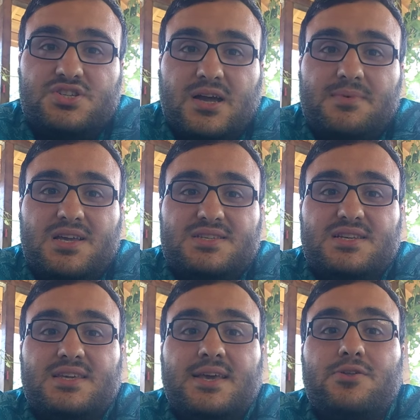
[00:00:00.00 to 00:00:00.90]

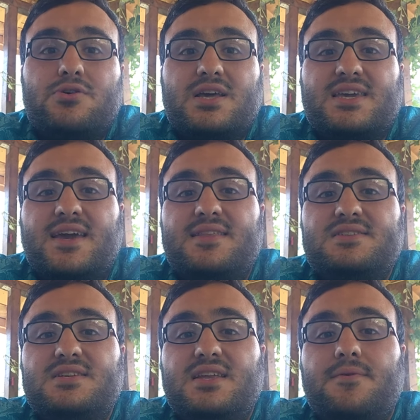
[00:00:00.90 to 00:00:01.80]
camiasının genel olarak
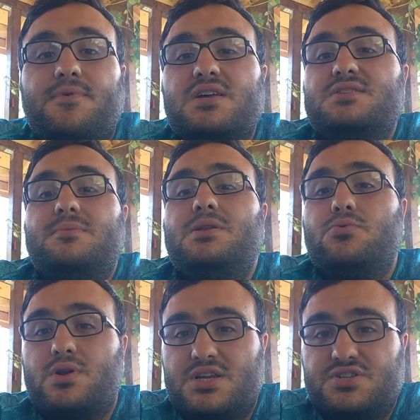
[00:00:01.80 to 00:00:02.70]
kendisiyle fazla bile
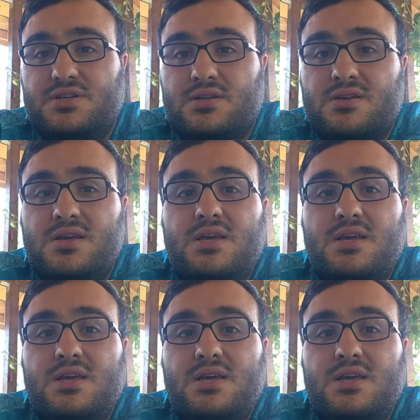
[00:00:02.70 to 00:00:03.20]
uğraştığını,